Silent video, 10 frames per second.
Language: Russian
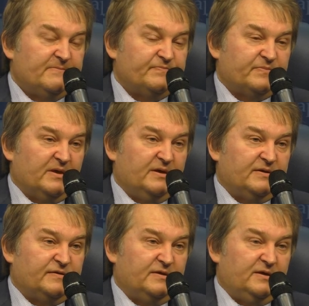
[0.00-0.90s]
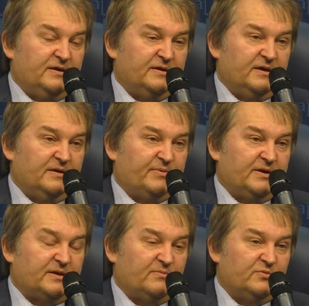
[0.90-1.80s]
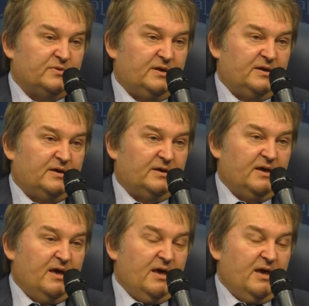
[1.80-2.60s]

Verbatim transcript: э, населения. И поэтому для